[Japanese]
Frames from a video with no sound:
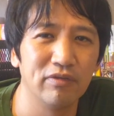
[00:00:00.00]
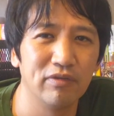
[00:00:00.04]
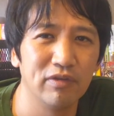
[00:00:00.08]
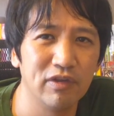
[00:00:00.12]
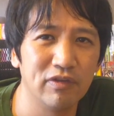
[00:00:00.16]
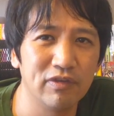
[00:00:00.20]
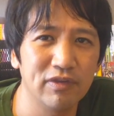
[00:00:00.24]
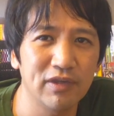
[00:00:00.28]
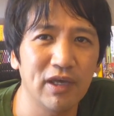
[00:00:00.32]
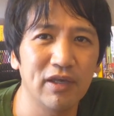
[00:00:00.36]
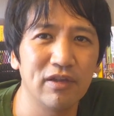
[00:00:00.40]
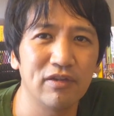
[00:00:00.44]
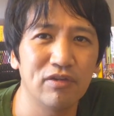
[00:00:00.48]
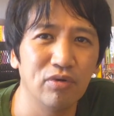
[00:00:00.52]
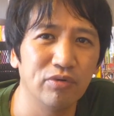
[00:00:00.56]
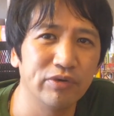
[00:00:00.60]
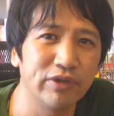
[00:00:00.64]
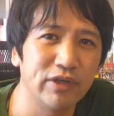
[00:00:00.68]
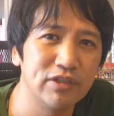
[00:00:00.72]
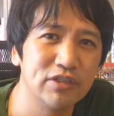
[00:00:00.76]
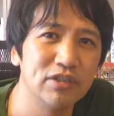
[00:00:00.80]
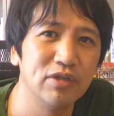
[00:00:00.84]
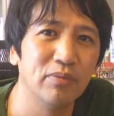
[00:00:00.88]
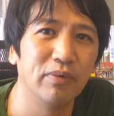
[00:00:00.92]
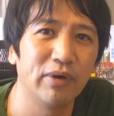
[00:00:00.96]
実際招
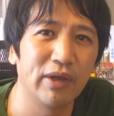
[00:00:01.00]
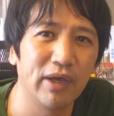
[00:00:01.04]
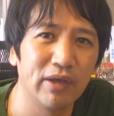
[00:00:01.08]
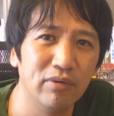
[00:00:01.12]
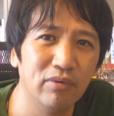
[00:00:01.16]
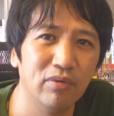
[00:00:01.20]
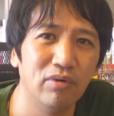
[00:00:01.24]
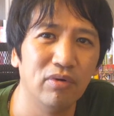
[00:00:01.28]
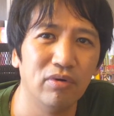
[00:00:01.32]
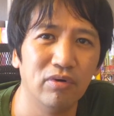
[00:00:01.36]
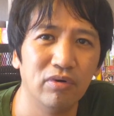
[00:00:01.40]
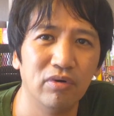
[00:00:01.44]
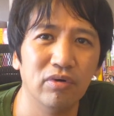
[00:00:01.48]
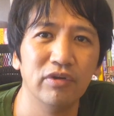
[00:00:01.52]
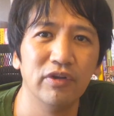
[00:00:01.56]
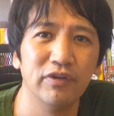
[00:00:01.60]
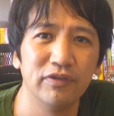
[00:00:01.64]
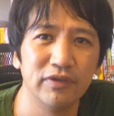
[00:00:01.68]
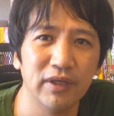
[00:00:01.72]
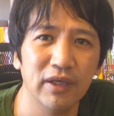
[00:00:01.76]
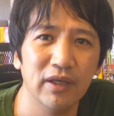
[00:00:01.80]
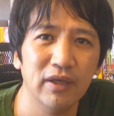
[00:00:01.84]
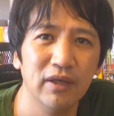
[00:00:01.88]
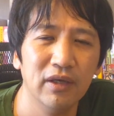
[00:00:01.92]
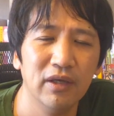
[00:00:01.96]
待してもらえる方法で
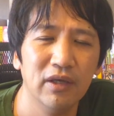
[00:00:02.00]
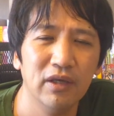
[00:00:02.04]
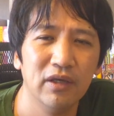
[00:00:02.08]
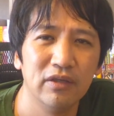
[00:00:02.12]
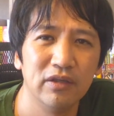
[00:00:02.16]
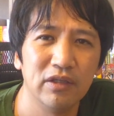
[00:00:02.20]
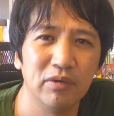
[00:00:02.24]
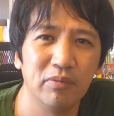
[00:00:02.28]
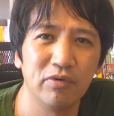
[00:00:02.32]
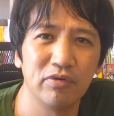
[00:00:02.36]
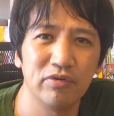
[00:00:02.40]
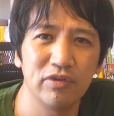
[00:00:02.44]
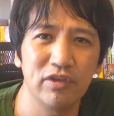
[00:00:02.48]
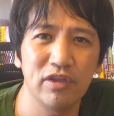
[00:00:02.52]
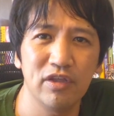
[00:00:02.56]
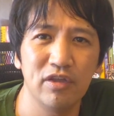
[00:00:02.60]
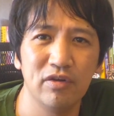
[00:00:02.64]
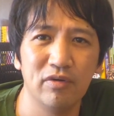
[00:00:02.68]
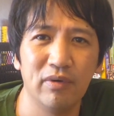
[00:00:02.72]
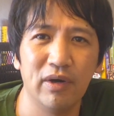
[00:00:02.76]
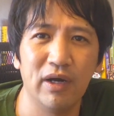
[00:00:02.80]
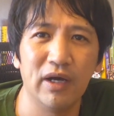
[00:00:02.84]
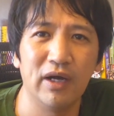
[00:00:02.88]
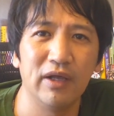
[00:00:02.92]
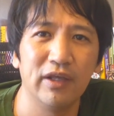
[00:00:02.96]
すね僕自
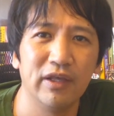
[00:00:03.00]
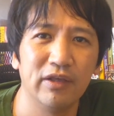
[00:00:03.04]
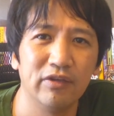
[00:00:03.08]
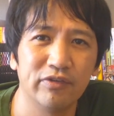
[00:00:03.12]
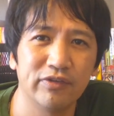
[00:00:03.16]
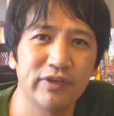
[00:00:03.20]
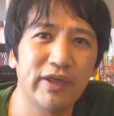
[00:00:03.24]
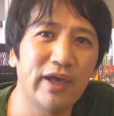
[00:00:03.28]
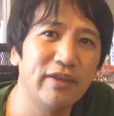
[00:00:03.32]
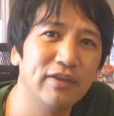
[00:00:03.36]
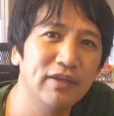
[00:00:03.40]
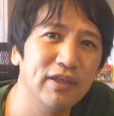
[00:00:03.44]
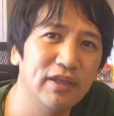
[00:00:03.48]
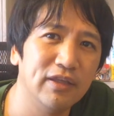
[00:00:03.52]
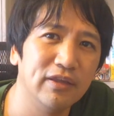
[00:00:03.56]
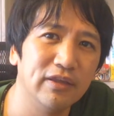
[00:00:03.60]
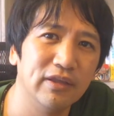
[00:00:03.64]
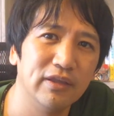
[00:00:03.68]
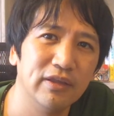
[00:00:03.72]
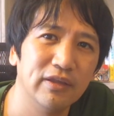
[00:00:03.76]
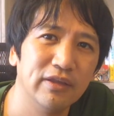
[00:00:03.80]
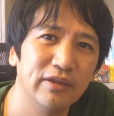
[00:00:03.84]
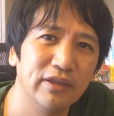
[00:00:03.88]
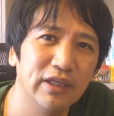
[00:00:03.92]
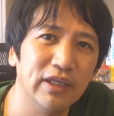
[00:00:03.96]
身は、えっと、3人
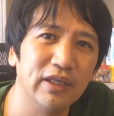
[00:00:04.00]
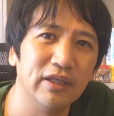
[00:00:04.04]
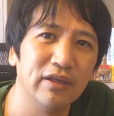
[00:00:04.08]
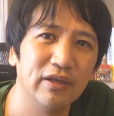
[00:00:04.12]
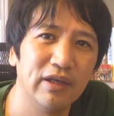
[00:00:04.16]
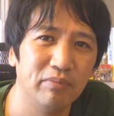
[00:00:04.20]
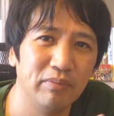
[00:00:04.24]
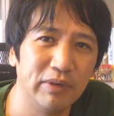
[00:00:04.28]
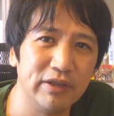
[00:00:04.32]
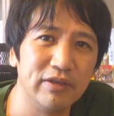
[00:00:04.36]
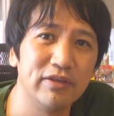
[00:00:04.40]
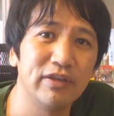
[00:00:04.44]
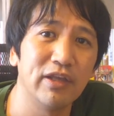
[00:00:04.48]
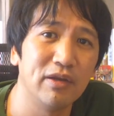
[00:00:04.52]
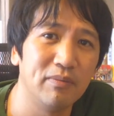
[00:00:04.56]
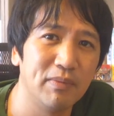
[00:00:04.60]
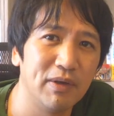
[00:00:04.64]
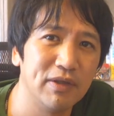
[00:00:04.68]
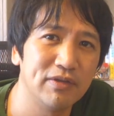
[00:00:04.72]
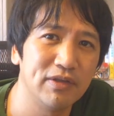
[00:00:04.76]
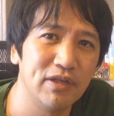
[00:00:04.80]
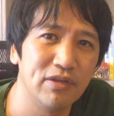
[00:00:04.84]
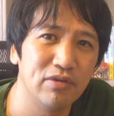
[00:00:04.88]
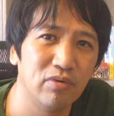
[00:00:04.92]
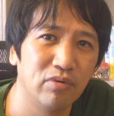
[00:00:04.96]
に、ま一斉に
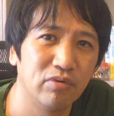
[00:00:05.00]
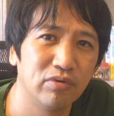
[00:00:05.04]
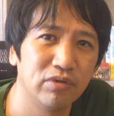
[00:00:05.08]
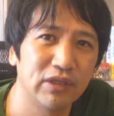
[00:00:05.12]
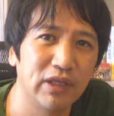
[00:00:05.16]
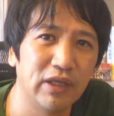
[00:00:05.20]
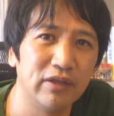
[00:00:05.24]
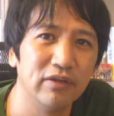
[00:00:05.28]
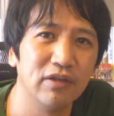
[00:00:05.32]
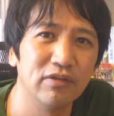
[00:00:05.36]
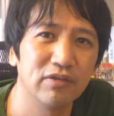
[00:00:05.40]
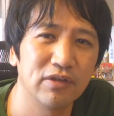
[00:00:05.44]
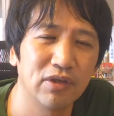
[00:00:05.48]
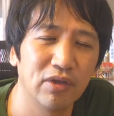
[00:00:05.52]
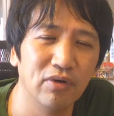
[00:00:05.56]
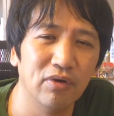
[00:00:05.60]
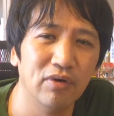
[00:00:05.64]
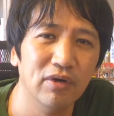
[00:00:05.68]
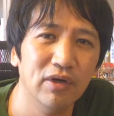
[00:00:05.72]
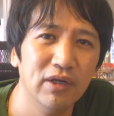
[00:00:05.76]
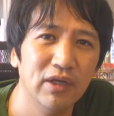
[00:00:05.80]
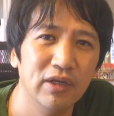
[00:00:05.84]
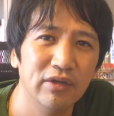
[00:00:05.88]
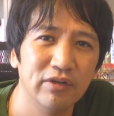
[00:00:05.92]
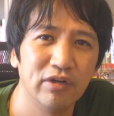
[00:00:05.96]
メッセージを送ったんですけ
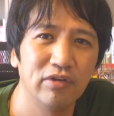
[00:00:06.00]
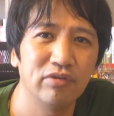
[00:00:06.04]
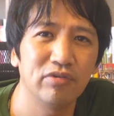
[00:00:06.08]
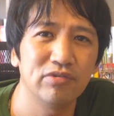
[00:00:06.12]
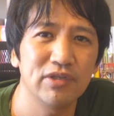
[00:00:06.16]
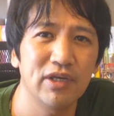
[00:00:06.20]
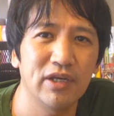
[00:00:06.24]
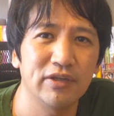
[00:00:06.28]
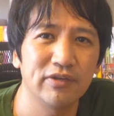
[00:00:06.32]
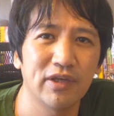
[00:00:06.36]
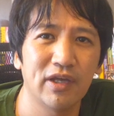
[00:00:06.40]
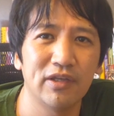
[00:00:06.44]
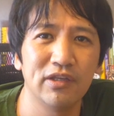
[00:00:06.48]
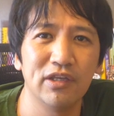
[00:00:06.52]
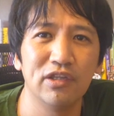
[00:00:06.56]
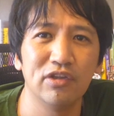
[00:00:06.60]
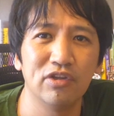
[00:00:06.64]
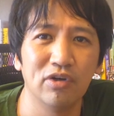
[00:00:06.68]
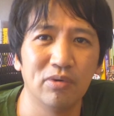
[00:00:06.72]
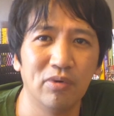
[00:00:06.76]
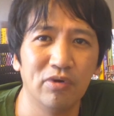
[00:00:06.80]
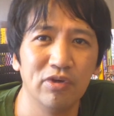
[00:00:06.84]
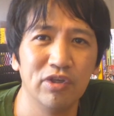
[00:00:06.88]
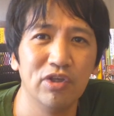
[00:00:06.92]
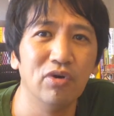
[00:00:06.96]
どでそしたら3人
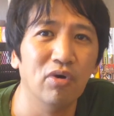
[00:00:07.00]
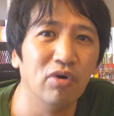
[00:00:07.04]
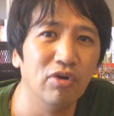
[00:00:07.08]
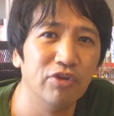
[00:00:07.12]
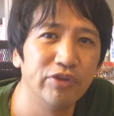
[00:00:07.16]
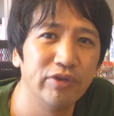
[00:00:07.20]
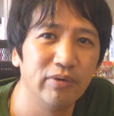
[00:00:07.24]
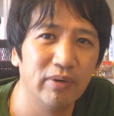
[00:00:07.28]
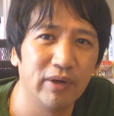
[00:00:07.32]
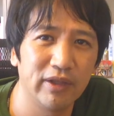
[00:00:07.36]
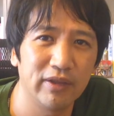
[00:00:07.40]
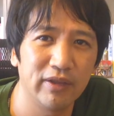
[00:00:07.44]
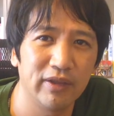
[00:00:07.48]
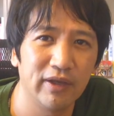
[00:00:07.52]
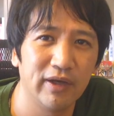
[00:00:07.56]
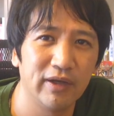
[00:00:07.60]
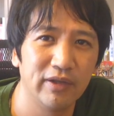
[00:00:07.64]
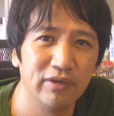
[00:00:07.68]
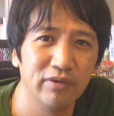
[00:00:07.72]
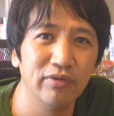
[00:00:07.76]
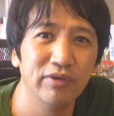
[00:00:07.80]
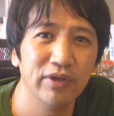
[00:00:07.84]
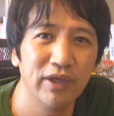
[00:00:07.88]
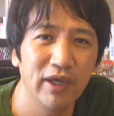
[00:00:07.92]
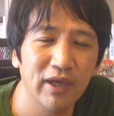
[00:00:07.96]
ともいいよって言われた
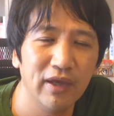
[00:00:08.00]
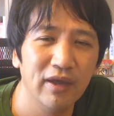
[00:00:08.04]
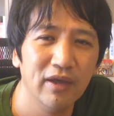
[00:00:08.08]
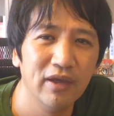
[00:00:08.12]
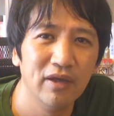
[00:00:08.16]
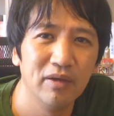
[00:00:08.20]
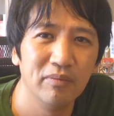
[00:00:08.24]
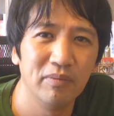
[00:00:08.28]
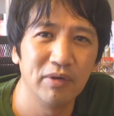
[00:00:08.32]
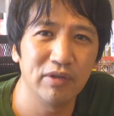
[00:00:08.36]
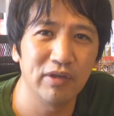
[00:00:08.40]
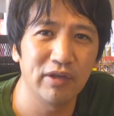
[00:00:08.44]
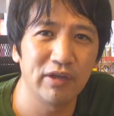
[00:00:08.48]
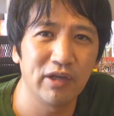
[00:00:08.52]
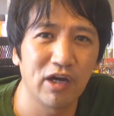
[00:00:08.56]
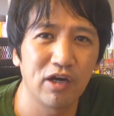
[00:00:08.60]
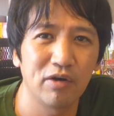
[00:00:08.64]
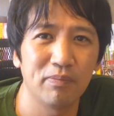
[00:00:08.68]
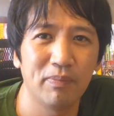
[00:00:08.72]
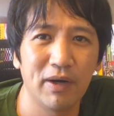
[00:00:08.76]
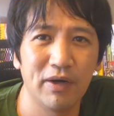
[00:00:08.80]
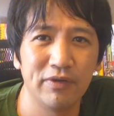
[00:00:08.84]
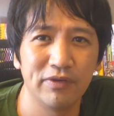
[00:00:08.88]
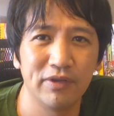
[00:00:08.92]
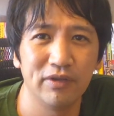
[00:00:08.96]
のでそしたら
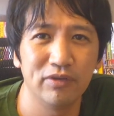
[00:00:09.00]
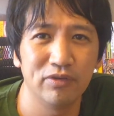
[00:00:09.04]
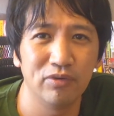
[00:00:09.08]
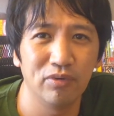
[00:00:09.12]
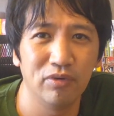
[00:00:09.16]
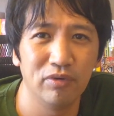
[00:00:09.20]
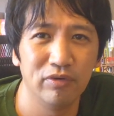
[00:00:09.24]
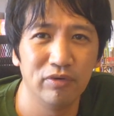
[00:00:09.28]
100%